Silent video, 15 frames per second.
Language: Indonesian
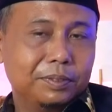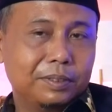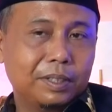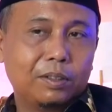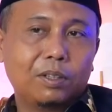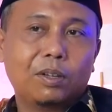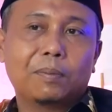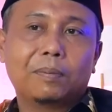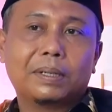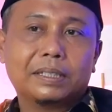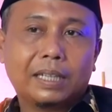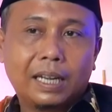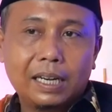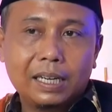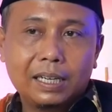Allahumma
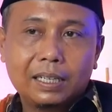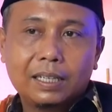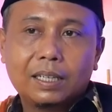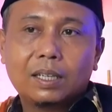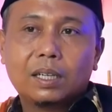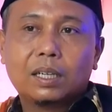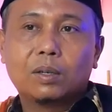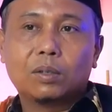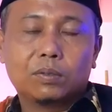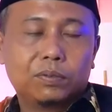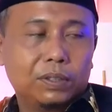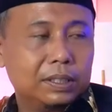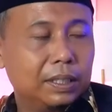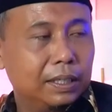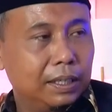ij'al
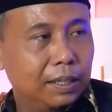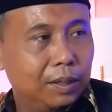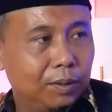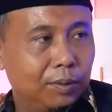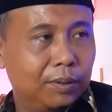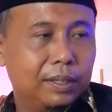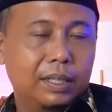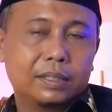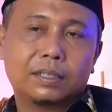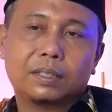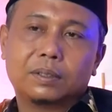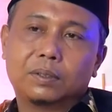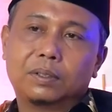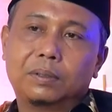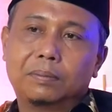nutfatana
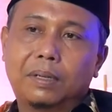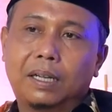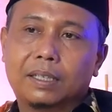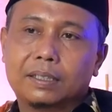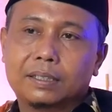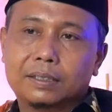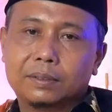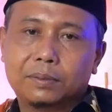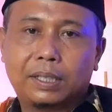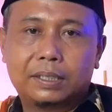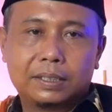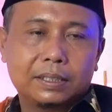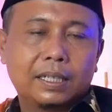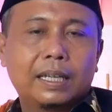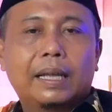dzurriyatan thayyibah.
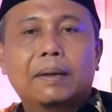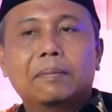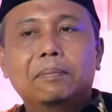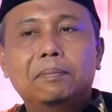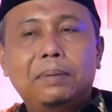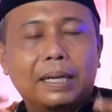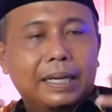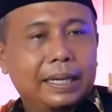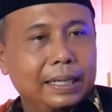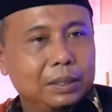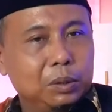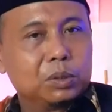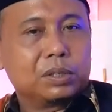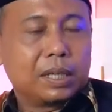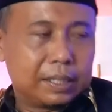Wes,
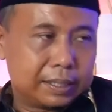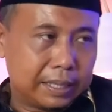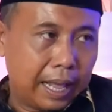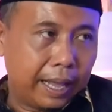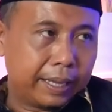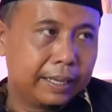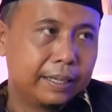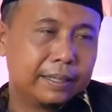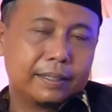begitu selesai